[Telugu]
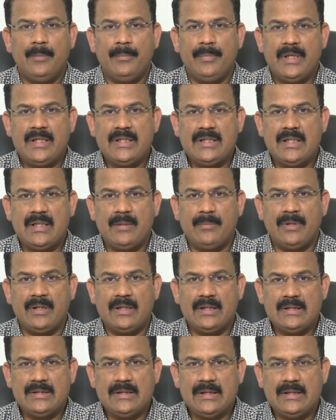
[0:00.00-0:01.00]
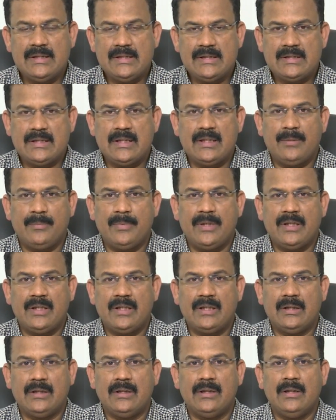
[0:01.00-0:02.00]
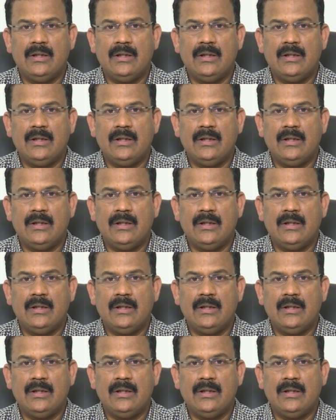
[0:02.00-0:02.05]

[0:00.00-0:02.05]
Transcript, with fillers: పేషెంట్ మనకి ఇచ్చే హిస్టరీని బట్టి